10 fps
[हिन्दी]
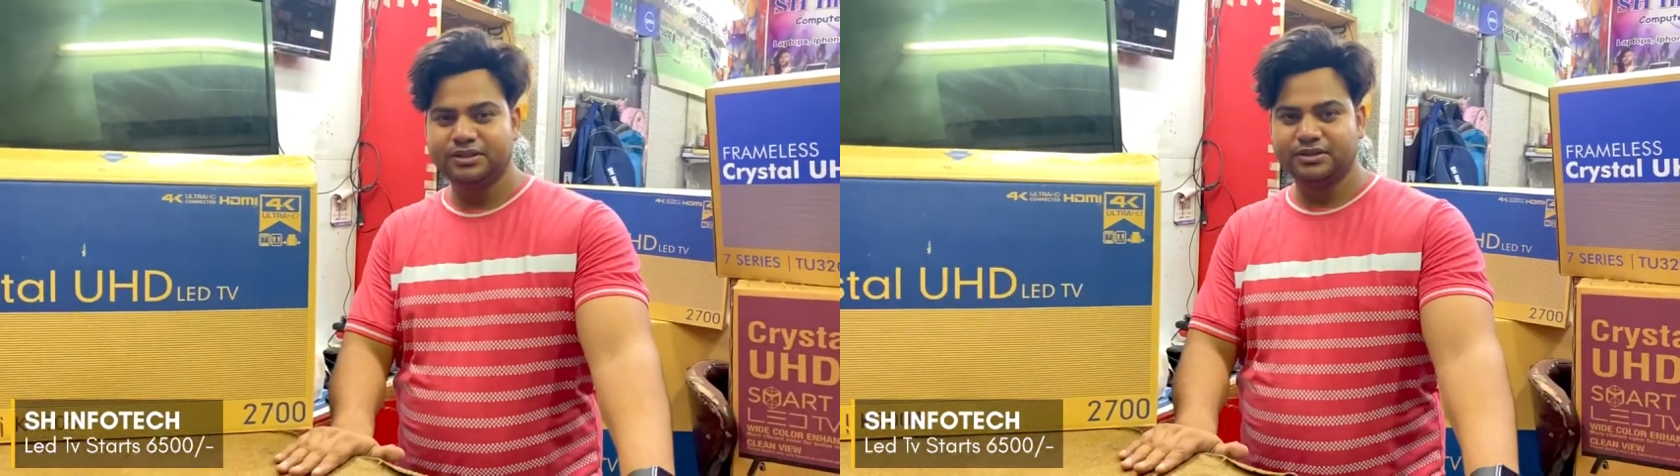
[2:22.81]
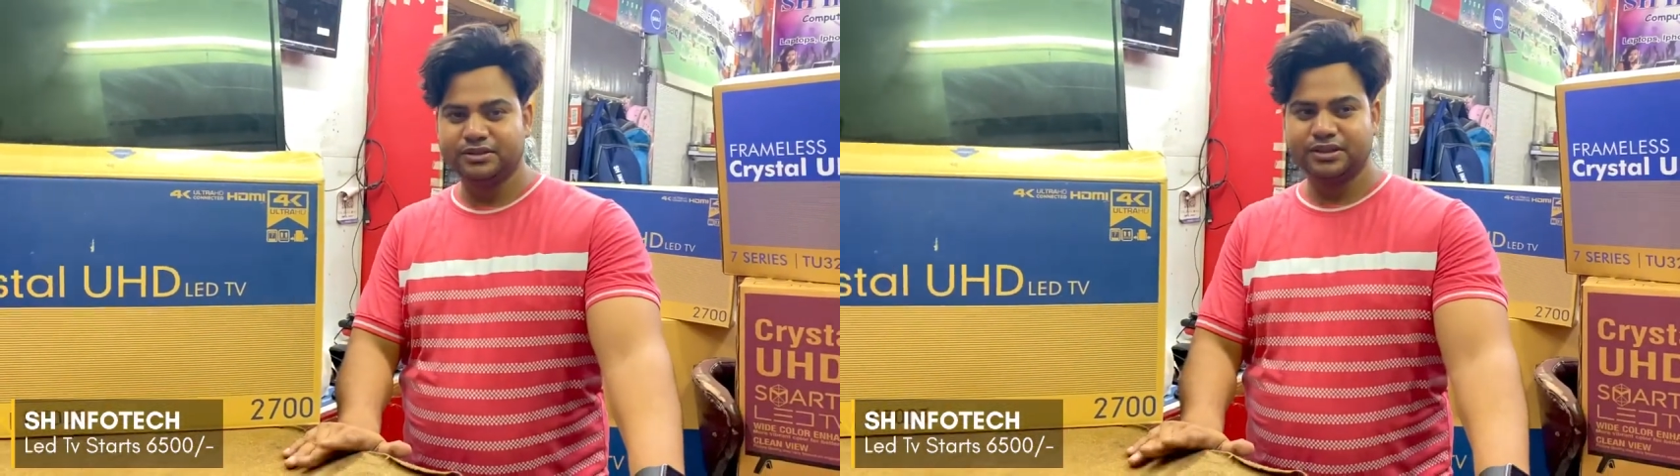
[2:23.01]

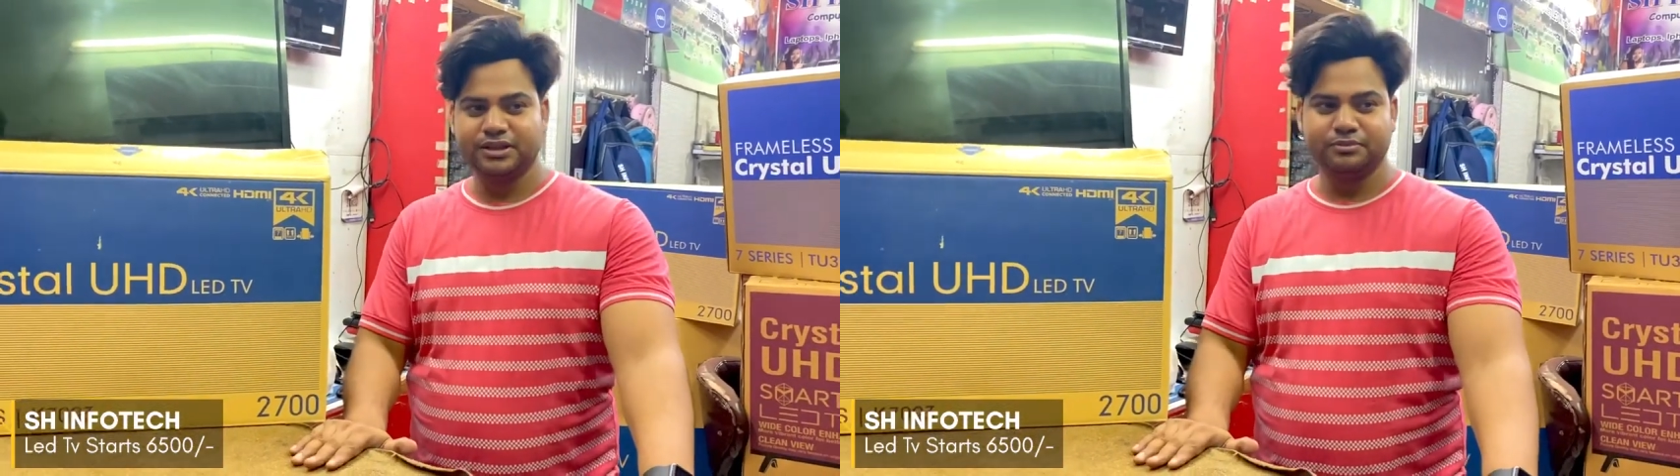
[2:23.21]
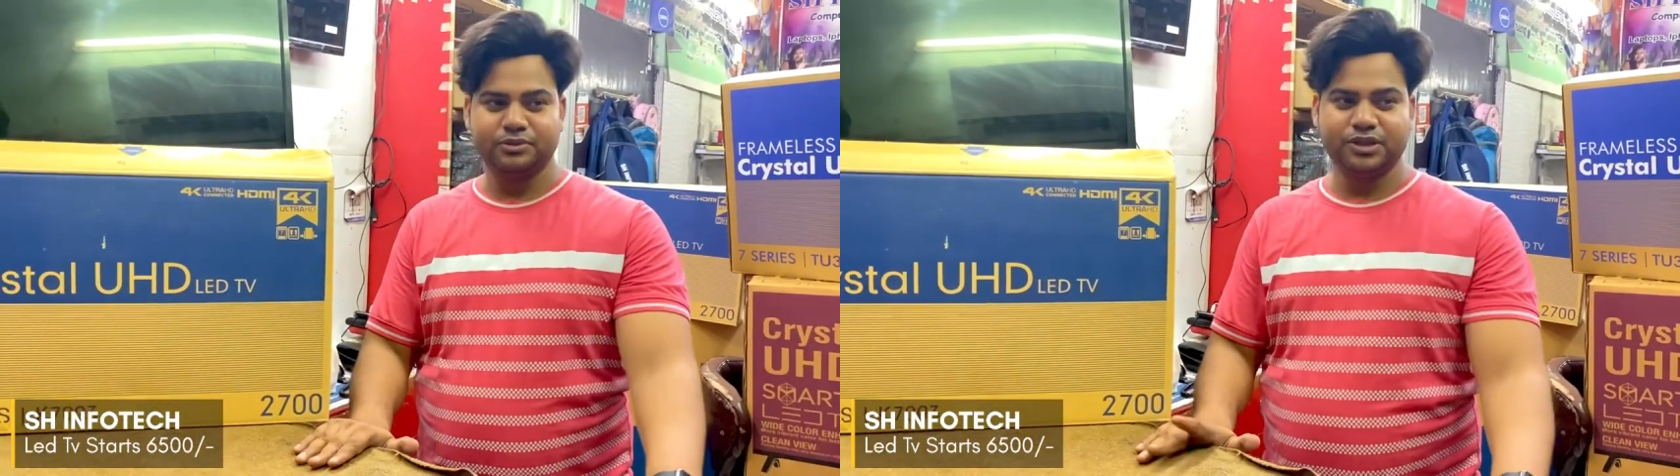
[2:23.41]
ठीक है
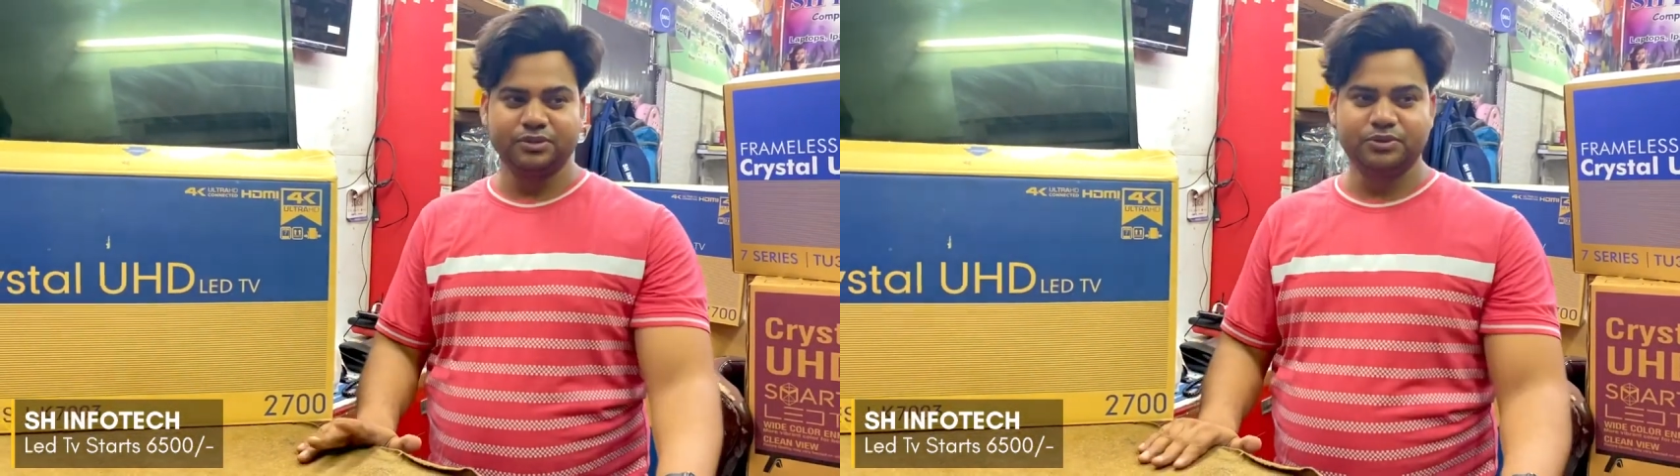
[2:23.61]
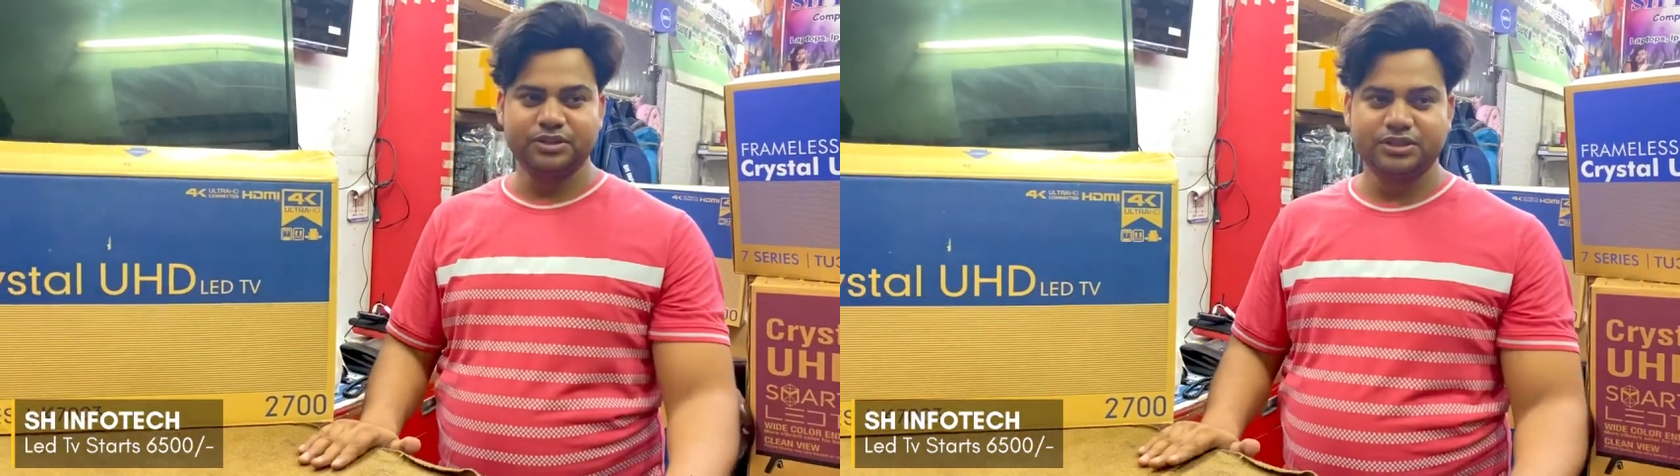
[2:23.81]

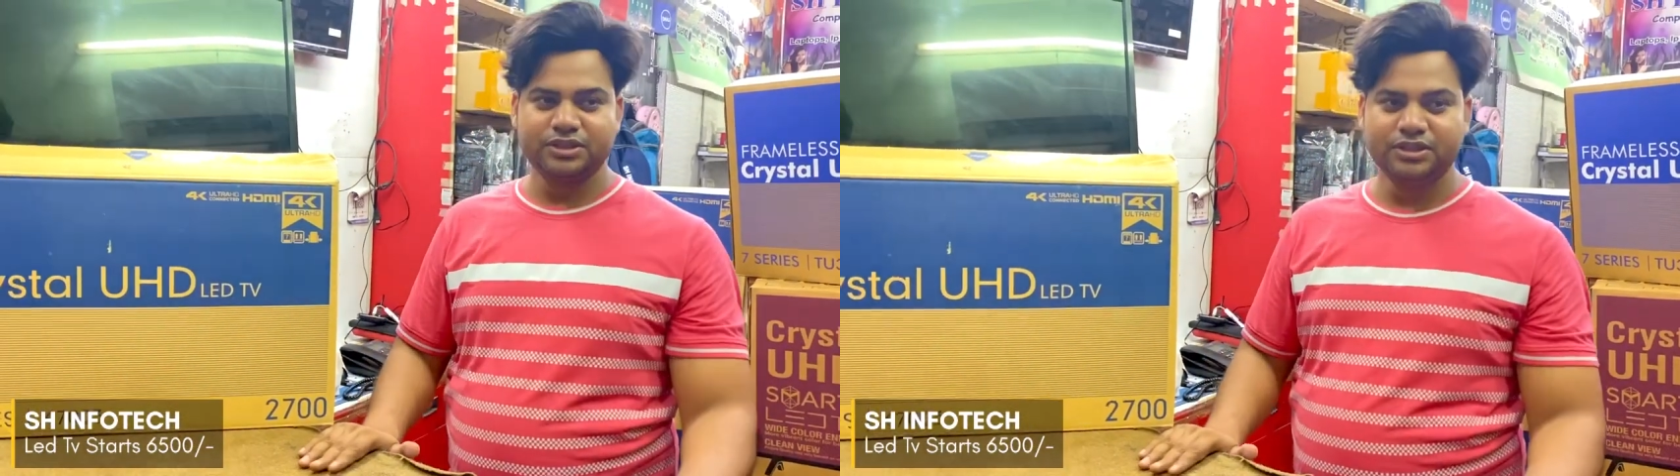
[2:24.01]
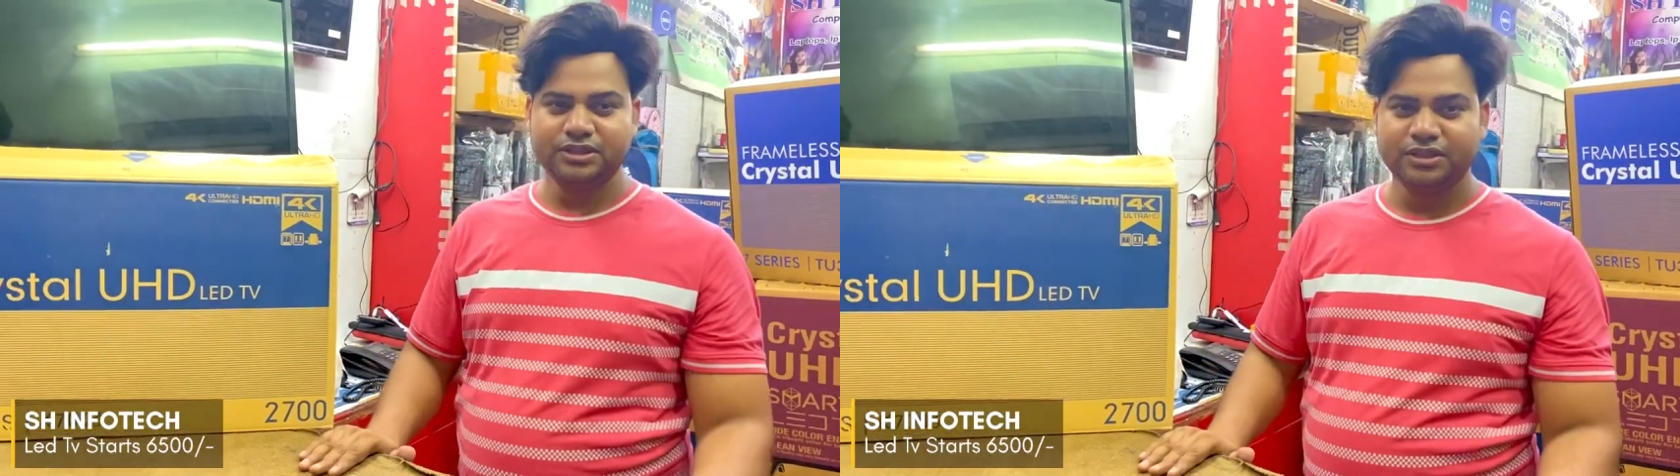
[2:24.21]
इम्पोर्टेड होती है
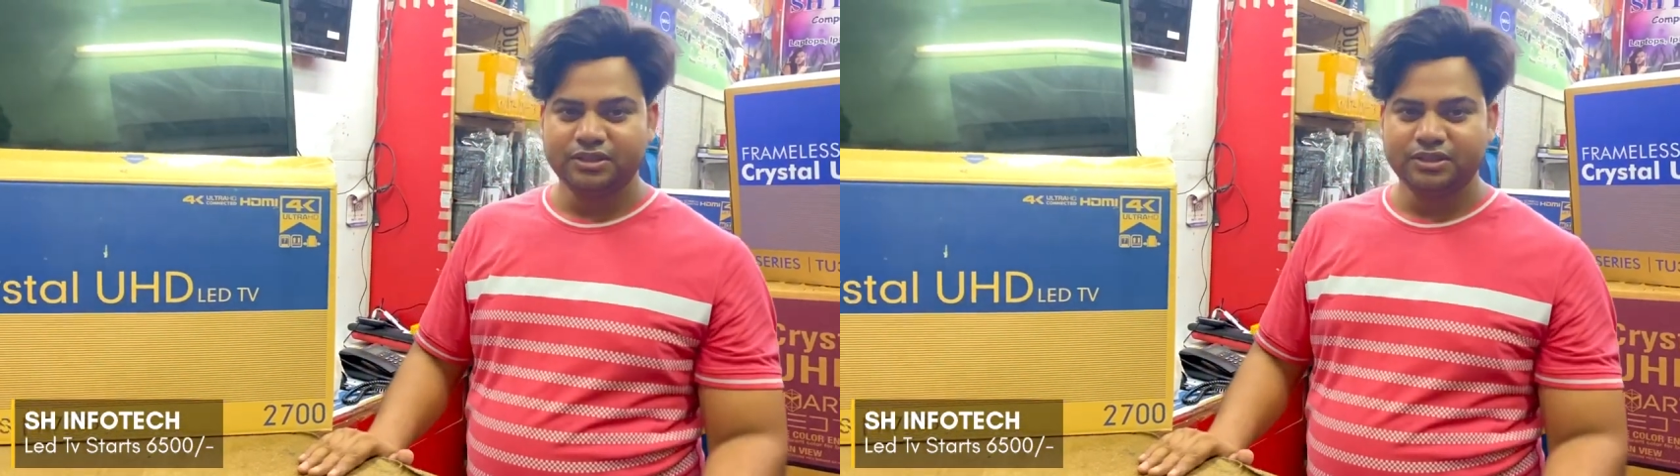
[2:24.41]
सारी